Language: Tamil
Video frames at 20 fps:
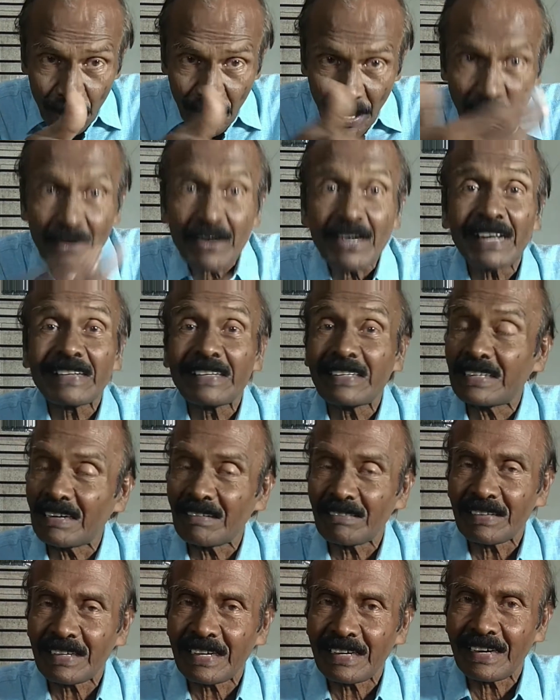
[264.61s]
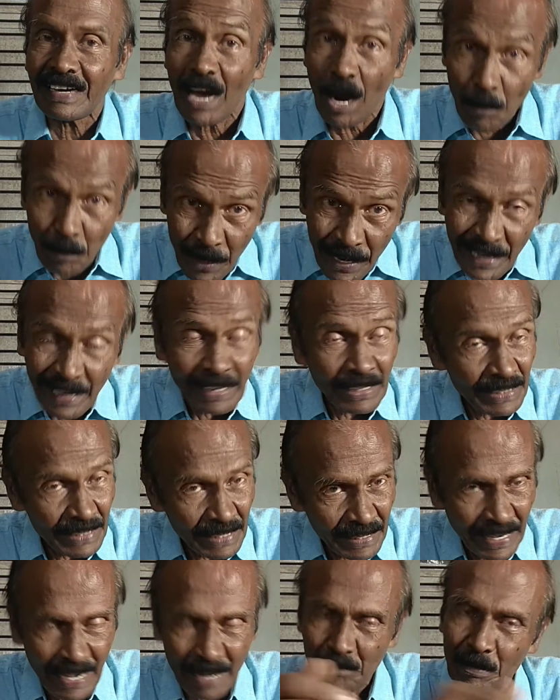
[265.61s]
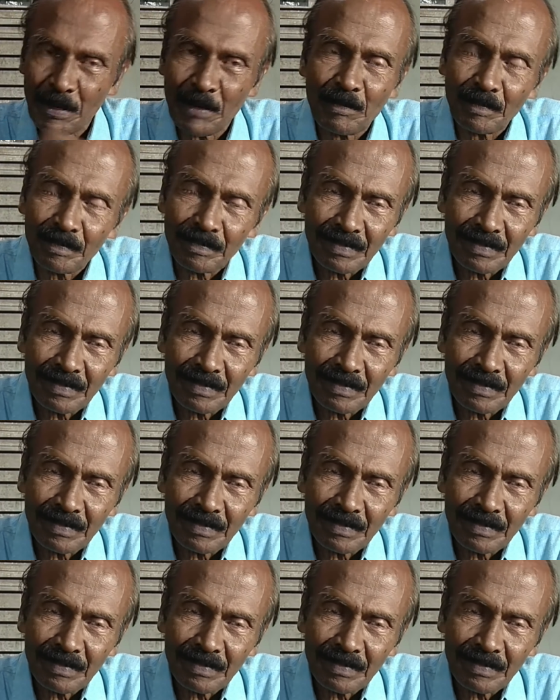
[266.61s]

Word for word: நானும் அதுக்கு தான் வந்திருக்கேன் அப்படியா ஹாப்பி